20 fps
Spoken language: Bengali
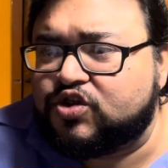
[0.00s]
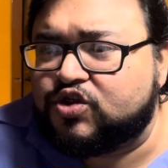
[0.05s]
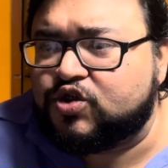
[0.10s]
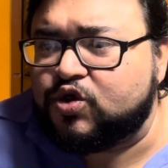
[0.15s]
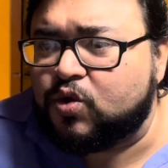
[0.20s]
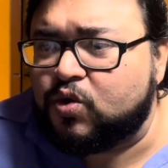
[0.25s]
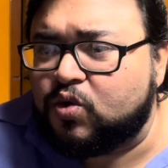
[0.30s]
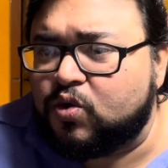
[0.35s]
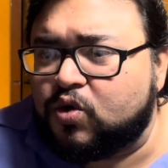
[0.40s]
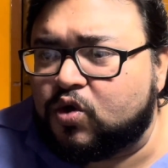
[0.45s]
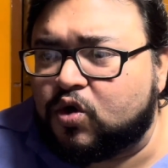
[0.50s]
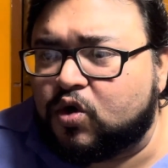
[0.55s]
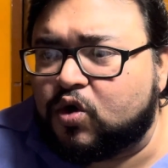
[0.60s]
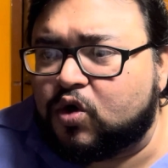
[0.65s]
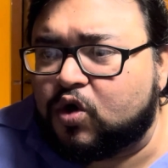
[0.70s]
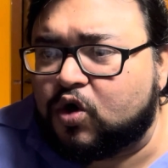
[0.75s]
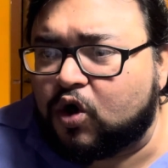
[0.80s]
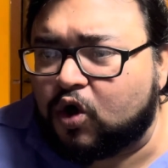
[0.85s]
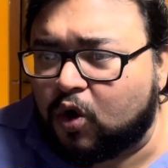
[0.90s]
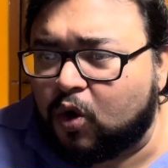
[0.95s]
টু
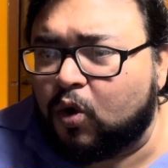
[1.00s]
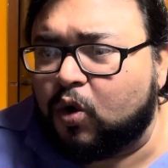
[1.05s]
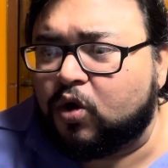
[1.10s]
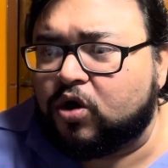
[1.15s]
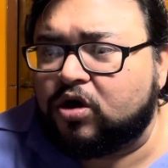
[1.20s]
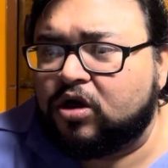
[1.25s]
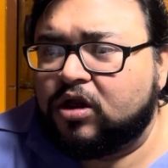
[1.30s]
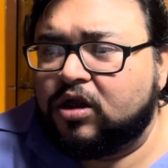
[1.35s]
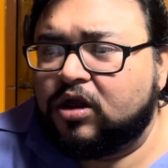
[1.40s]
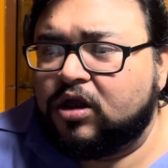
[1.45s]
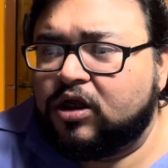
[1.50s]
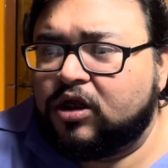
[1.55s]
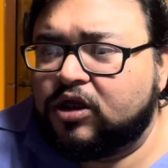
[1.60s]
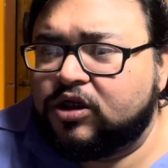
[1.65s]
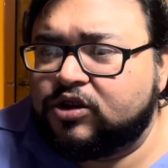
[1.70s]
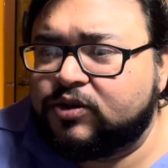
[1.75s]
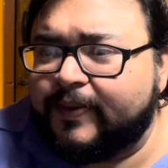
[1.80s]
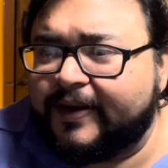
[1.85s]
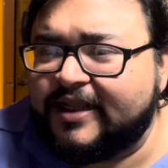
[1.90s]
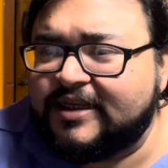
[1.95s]
ক্রোর
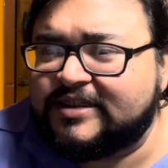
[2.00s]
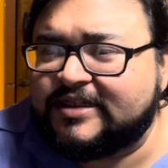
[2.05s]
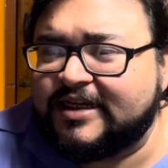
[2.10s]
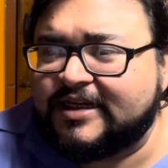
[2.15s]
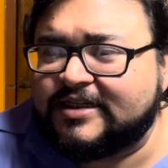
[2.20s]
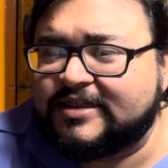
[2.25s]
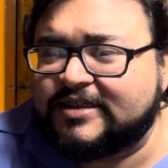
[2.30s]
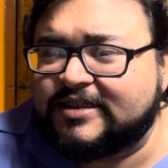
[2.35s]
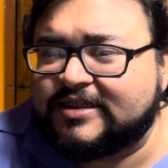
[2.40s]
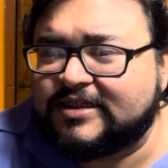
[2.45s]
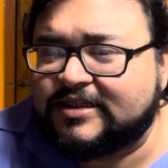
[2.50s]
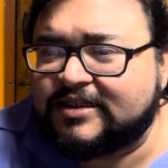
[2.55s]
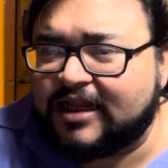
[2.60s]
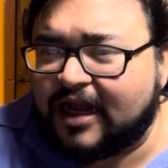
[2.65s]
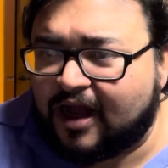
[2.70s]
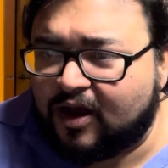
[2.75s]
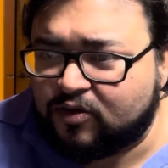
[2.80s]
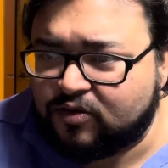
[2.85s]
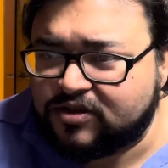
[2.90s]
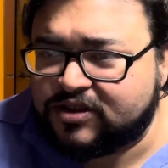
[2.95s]
টোয়েন্টি সিক্স
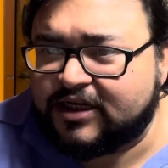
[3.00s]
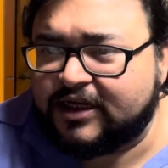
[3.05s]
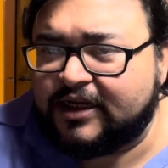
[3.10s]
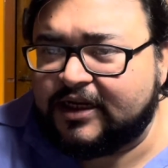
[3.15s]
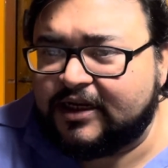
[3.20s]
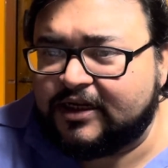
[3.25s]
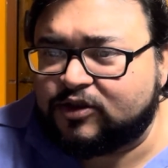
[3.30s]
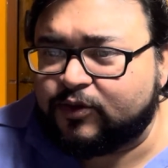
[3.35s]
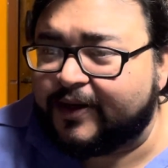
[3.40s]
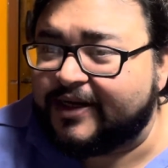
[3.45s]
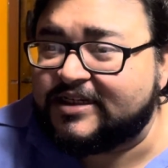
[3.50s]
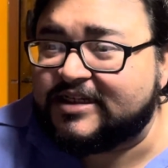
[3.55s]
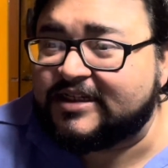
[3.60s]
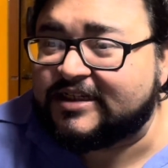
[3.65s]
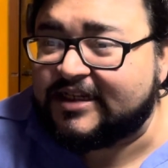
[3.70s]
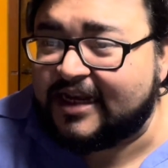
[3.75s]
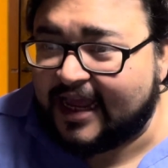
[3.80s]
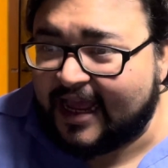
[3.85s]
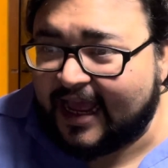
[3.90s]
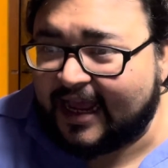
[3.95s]
থাউজেন্ড টোয়েন্টি সিক্স
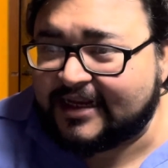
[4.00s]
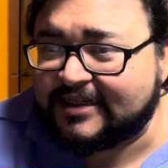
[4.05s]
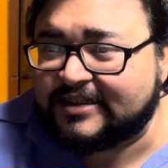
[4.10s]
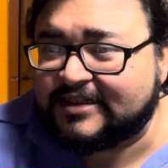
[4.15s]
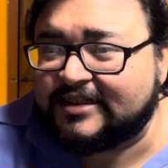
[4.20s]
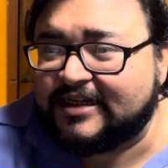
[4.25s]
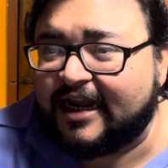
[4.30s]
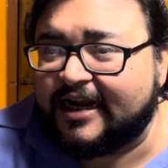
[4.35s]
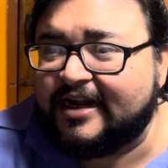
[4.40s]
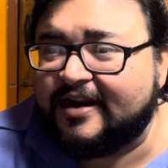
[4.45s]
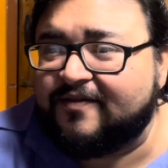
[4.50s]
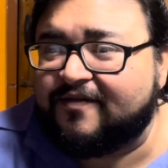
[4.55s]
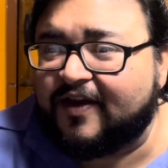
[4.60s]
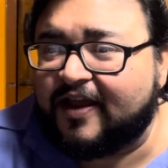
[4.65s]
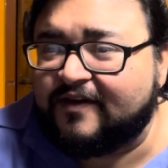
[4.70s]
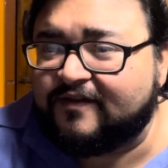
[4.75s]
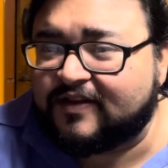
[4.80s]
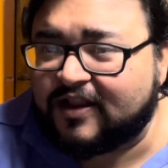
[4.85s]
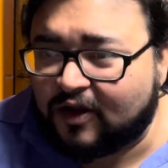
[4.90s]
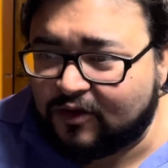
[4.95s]
ল্যাক্স নাইনটি
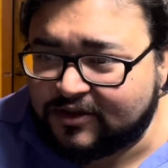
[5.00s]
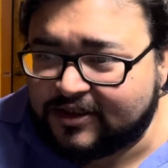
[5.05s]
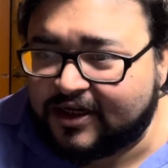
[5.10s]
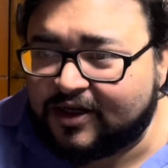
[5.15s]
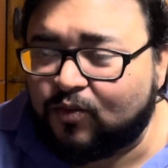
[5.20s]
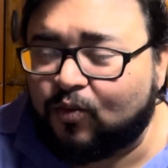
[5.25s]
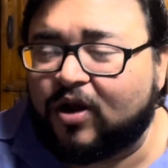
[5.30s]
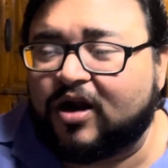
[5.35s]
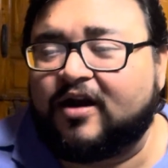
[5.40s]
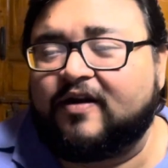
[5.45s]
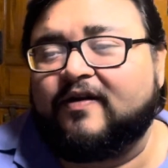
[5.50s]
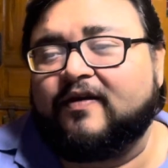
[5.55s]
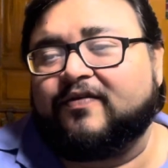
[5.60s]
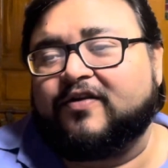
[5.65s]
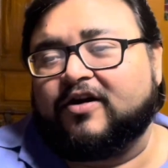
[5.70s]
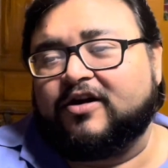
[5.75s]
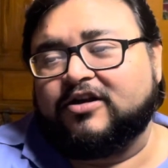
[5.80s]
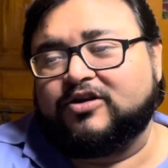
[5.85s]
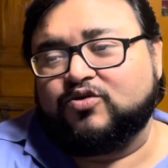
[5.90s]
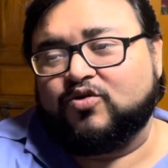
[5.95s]
ফাইভ থাউজেন্ড ওয়ান হান্ড্রেড
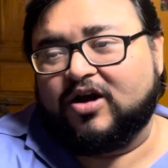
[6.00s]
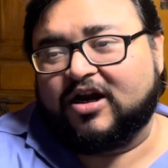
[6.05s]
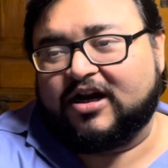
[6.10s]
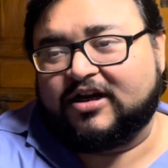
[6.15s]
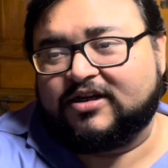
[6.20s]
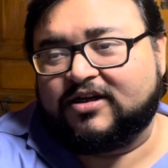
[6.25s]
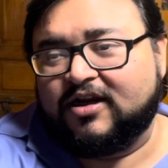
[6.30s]
থার্টি টু কানা